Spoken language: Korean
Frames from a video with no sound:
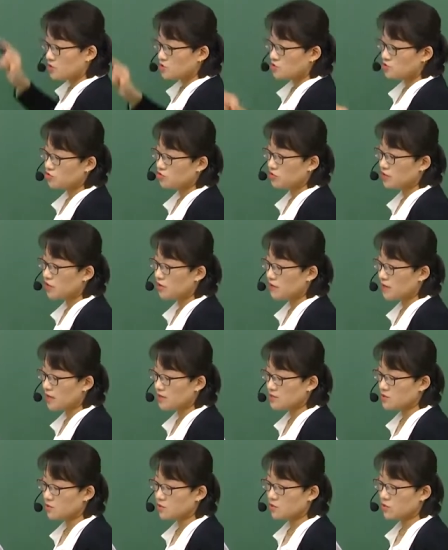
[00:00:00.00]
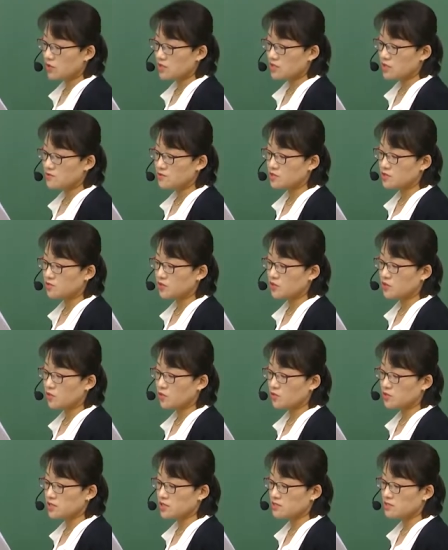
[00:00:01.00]
중력 가속도가 32인
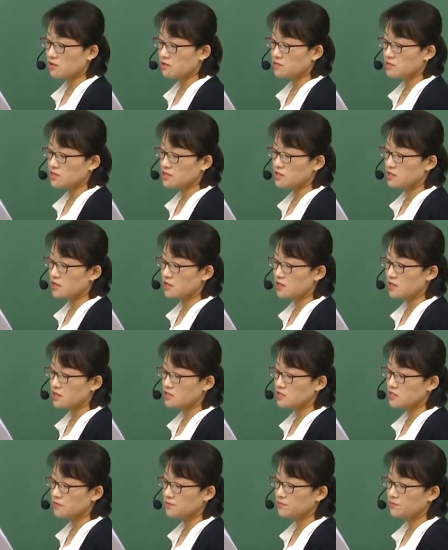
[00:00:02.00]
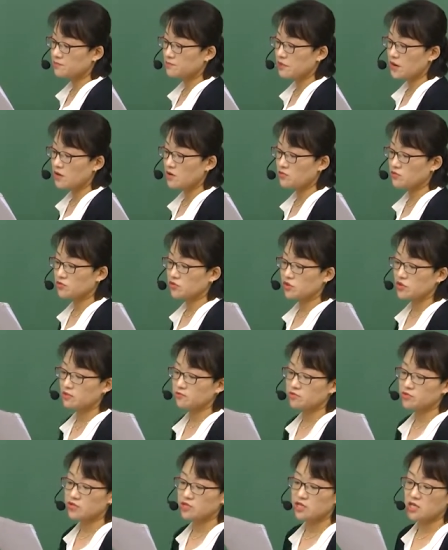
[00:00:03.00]
곳에서 질량이 10
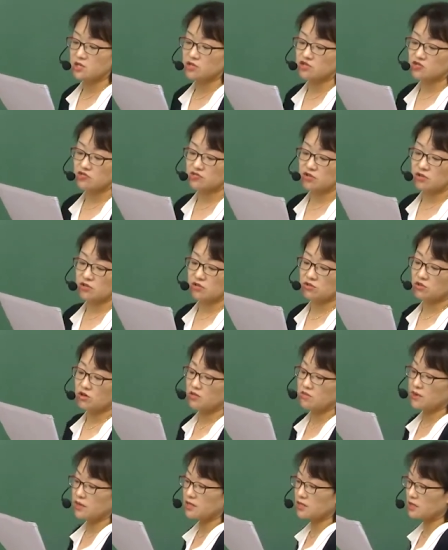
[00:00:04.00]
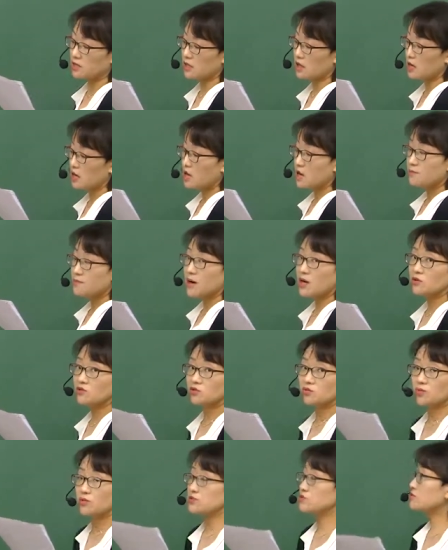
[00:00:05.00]
파운드인 물체의 중력은 얼마인가?
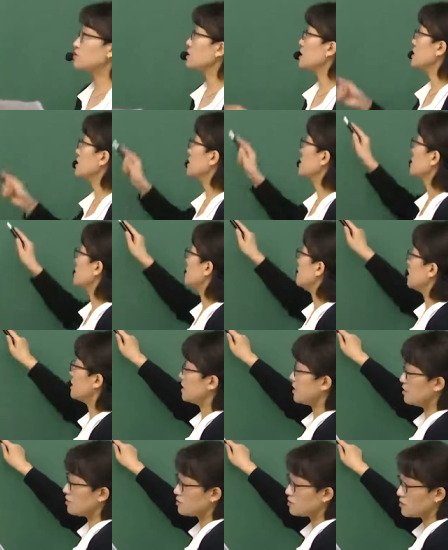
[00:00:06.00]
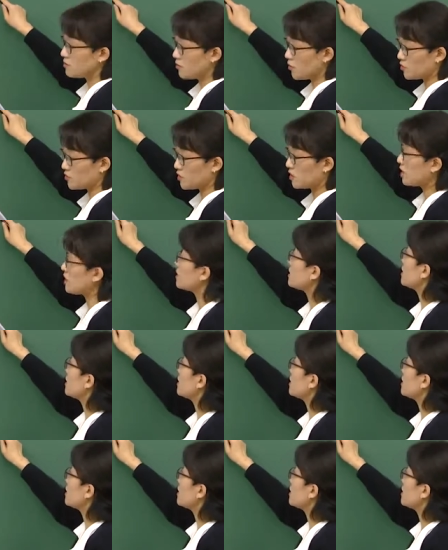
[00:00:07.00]
파운드 포스로 나타내래요. 그러면 어떻게 해야